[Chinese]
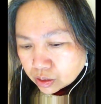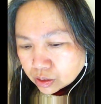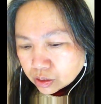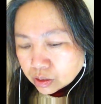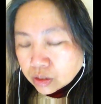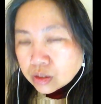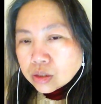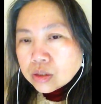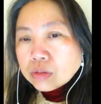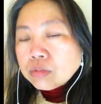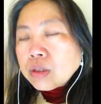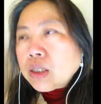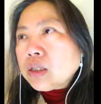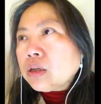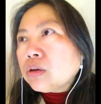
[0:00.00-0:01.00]
是是
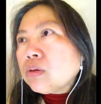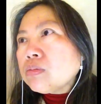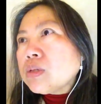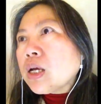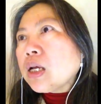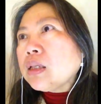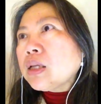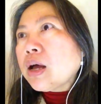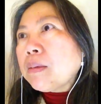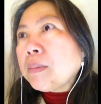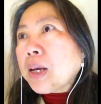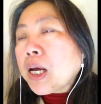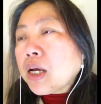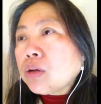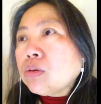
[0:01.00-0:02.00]
为了共产党
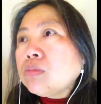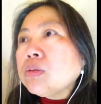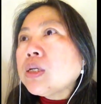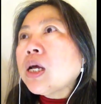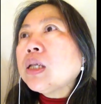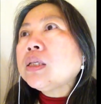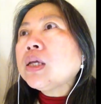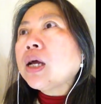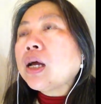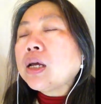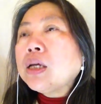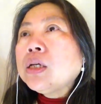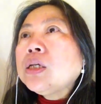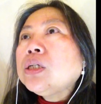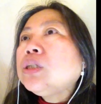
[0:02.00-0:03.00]
嘛？共产党
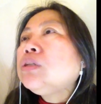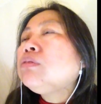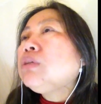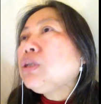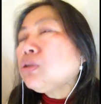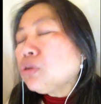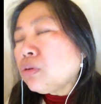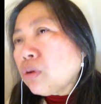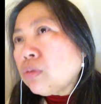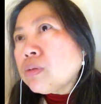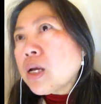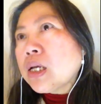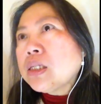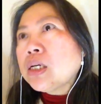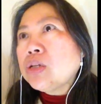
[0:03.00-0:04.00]
是为用共
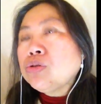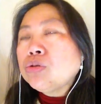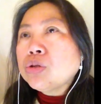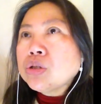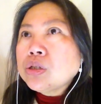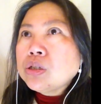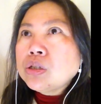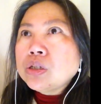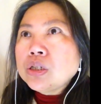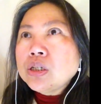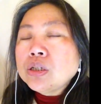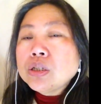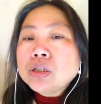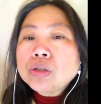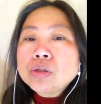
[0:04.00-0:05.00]
产党做事，
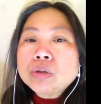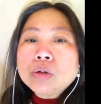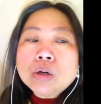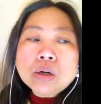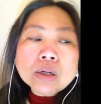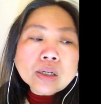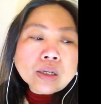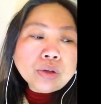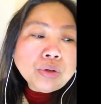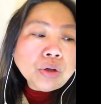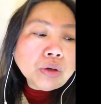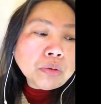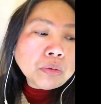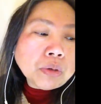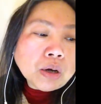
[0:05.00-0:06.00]
意思说
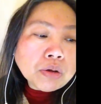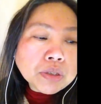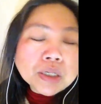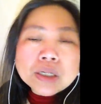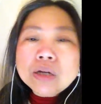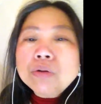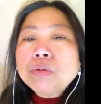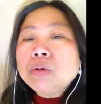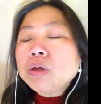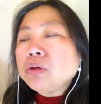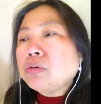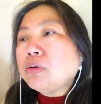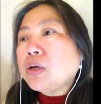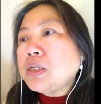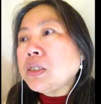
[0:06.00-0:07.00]
约我好像跟我
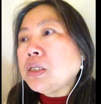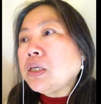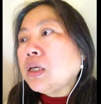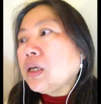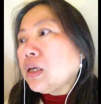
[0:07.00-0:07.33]
有关系，